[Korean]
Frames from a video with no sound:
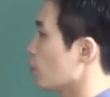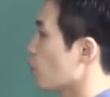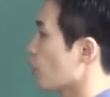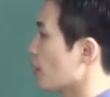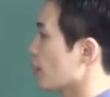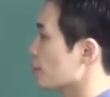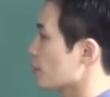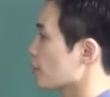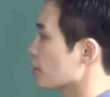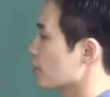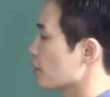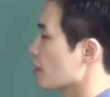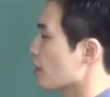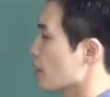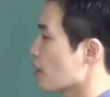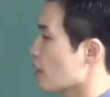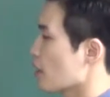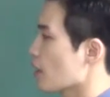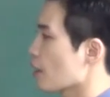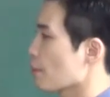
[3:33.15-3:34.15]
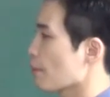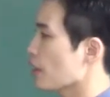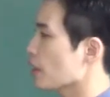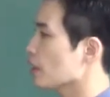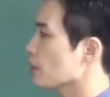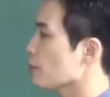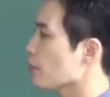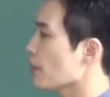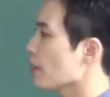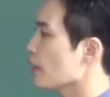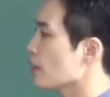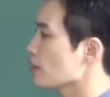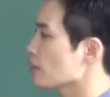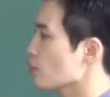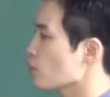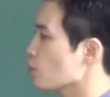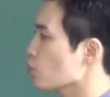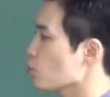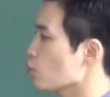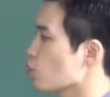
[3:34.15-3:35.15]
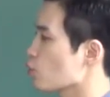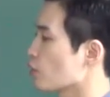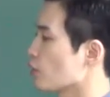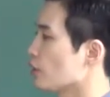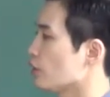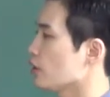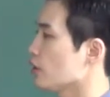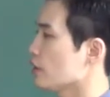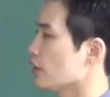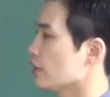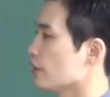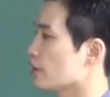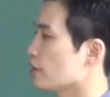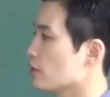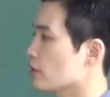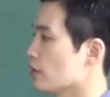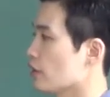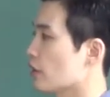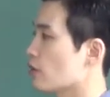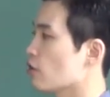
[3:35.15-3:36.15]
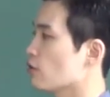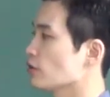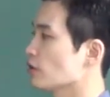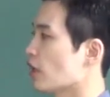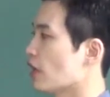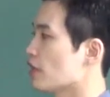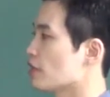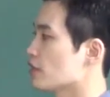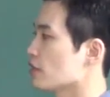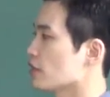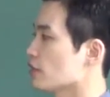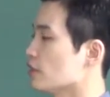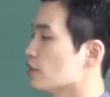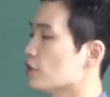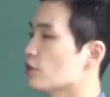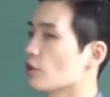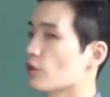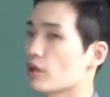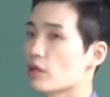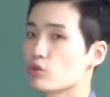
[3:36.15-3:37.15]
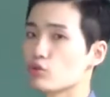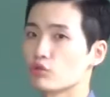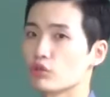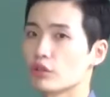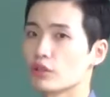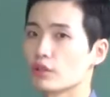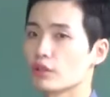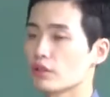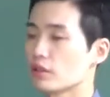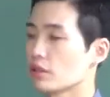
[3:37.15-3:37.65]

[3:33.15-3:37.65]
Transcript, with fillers: 뭐 하는? 판매 성공을 recognizing, 인정해주는